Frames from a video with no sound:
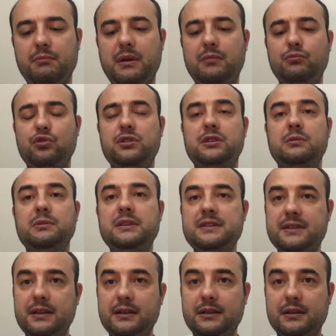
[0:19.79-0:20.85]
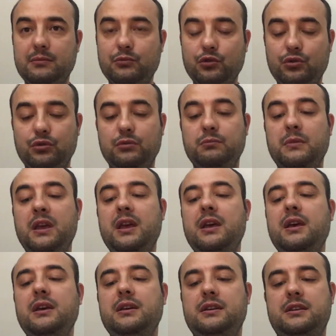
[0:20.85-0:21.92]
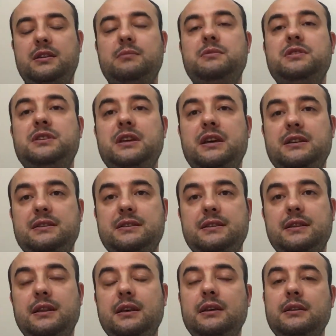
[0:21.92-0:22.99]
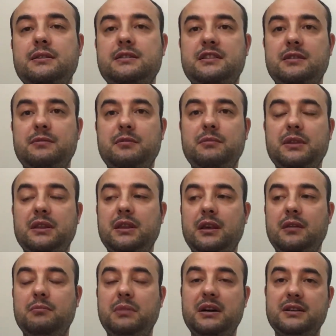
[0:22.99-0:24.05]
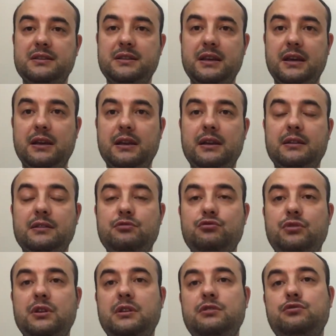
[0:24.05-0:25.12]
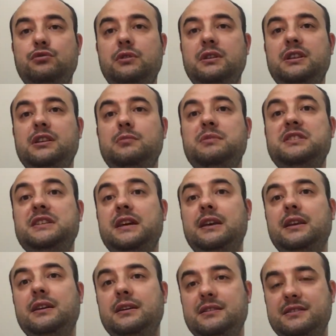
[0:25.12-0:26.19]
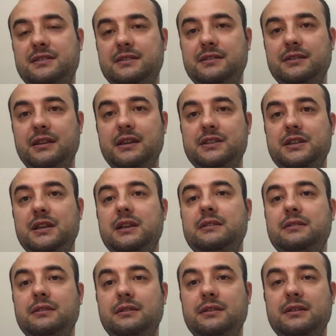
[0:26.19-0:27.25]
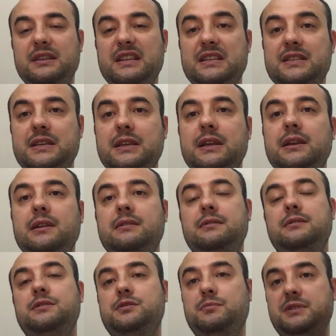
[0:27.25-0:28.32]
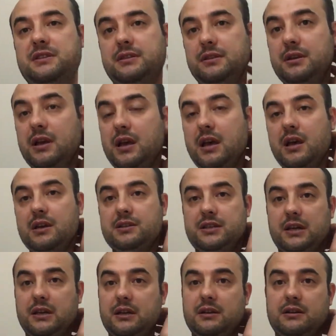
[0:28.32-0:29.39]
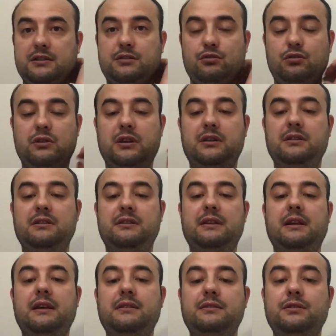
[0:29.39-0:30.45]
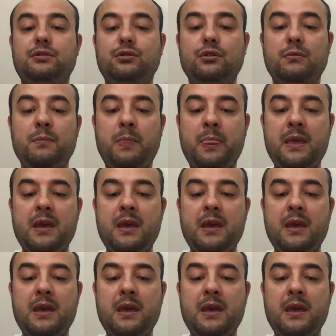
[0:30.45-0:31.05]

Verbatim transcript: ben bu kitabı lise yıllarımda okudum. Kitabın içerisinde Samim'in de bazı yerlerde sürekli söylediği gibi çeyrek asır Necile, Necile ile tanışmasını çeyrek asır olarak nitelendiriyor.